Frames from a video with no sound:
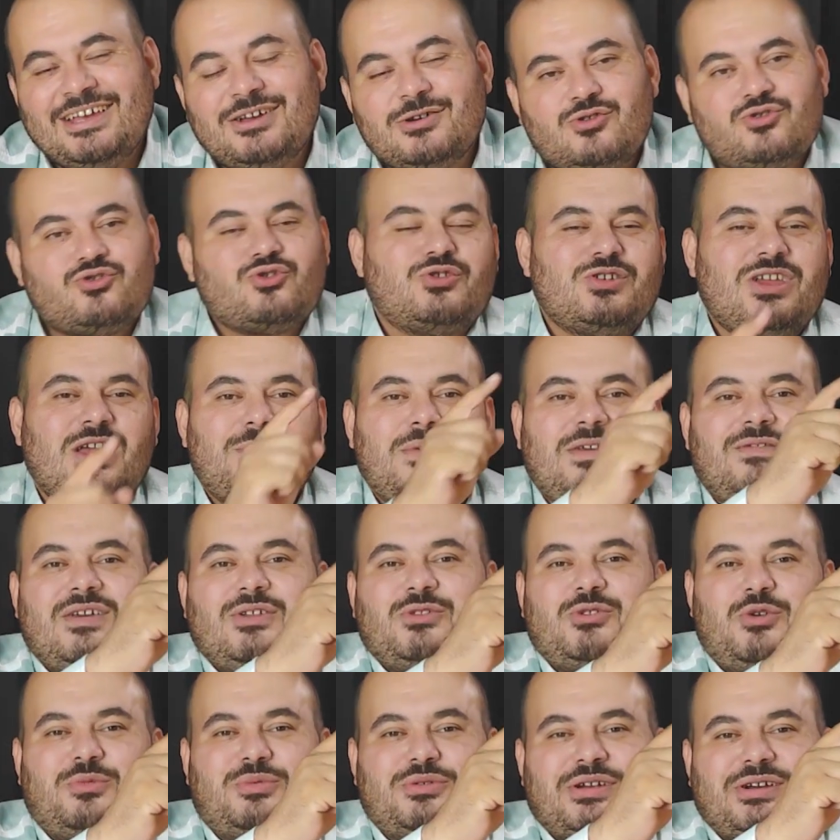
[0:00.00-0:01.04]
Şuraya bir
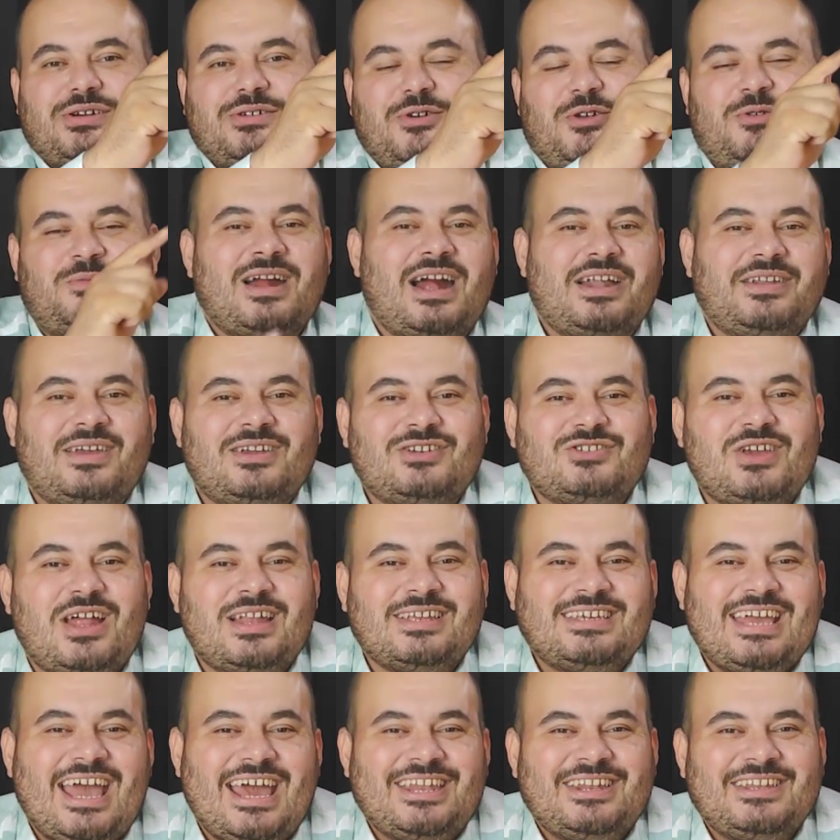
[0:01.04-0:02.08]
video bırakıyorum
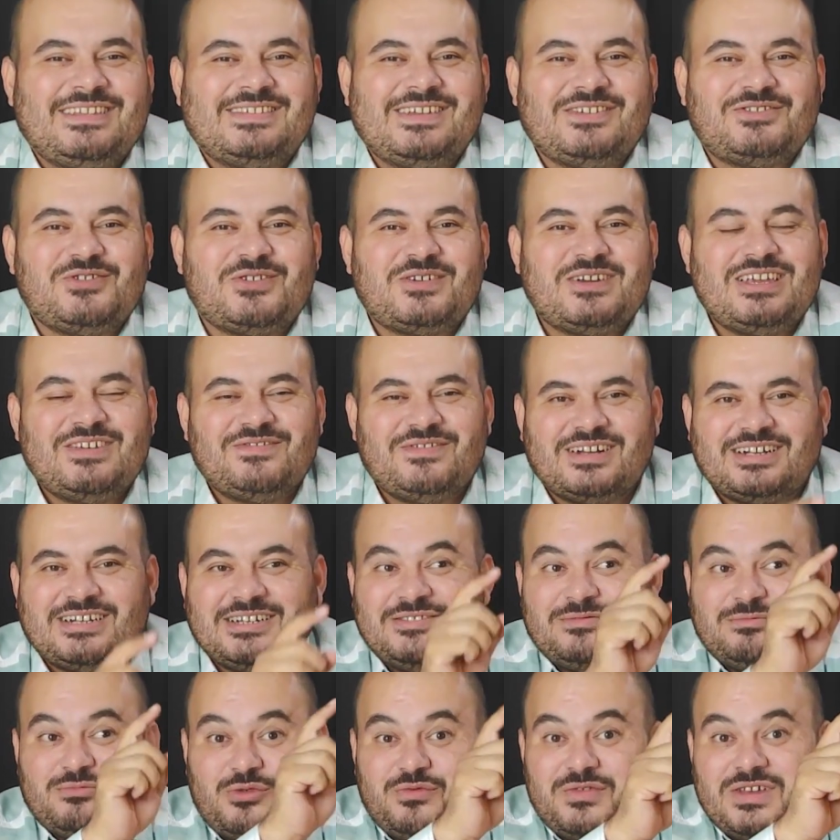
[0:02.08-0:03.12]
kardeşler. Kendinize çok iyi
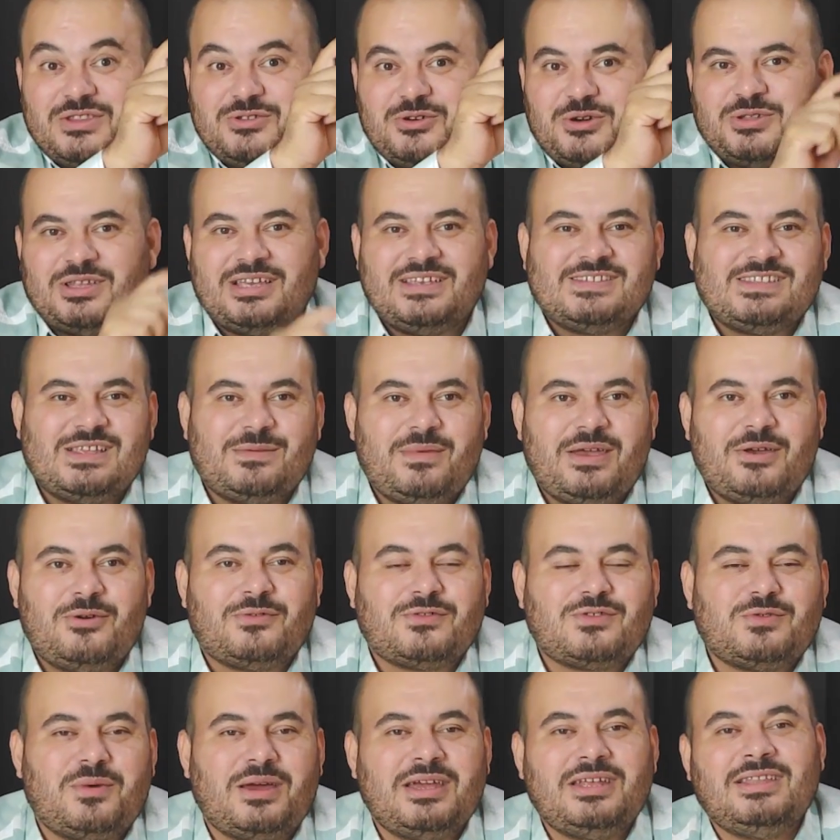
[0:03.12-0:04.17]
bakın. Bu videoyu da izlemeyi
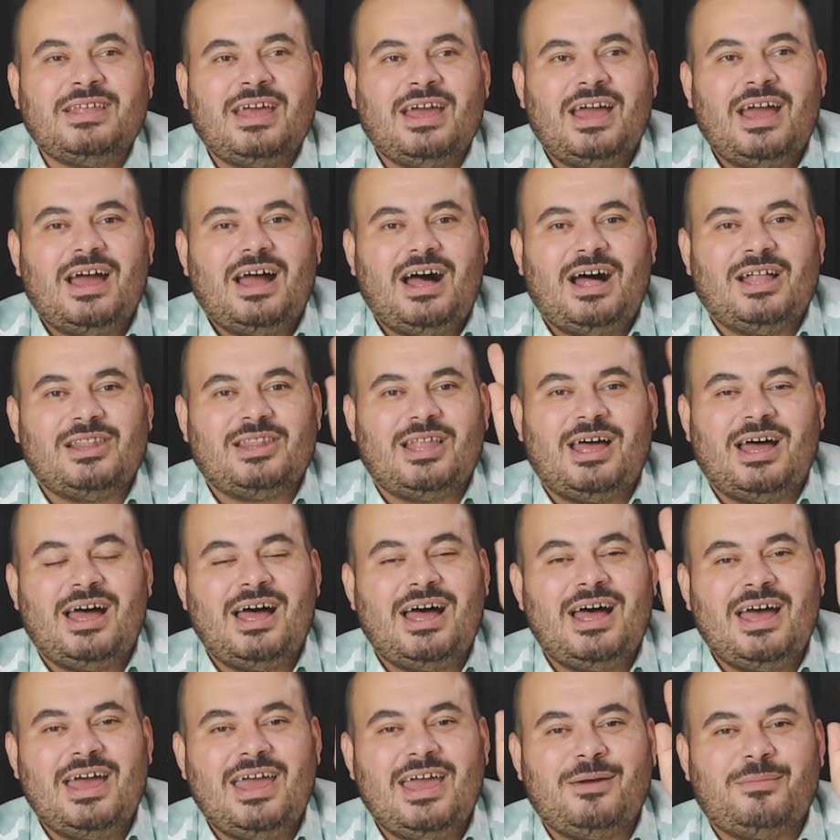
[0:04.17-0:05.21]
unutmayın.
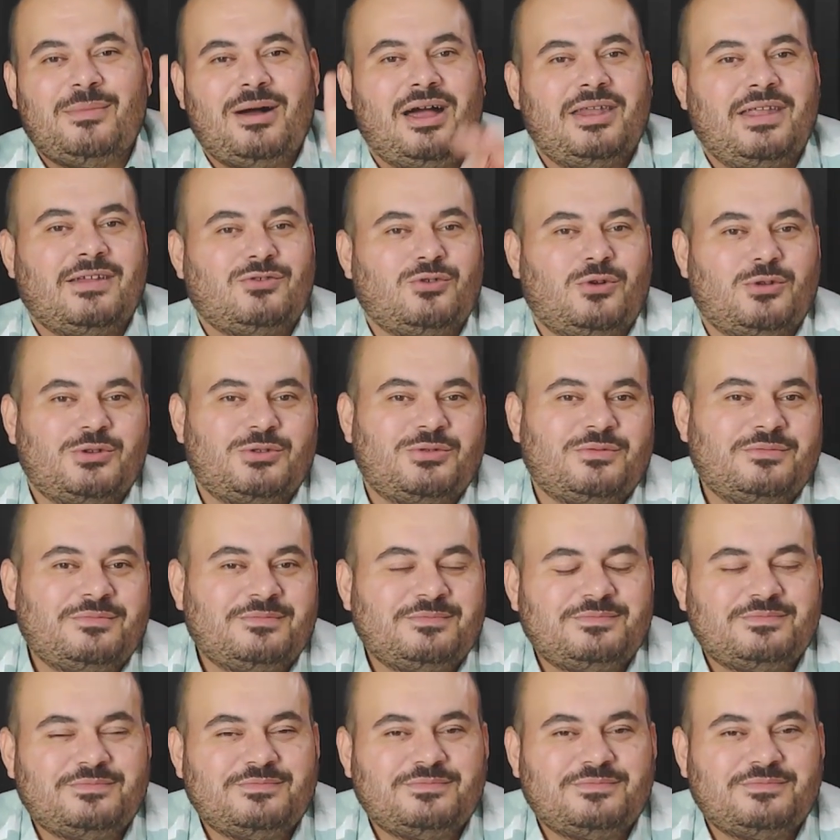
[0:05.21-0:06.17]
Allah'a emanet olun.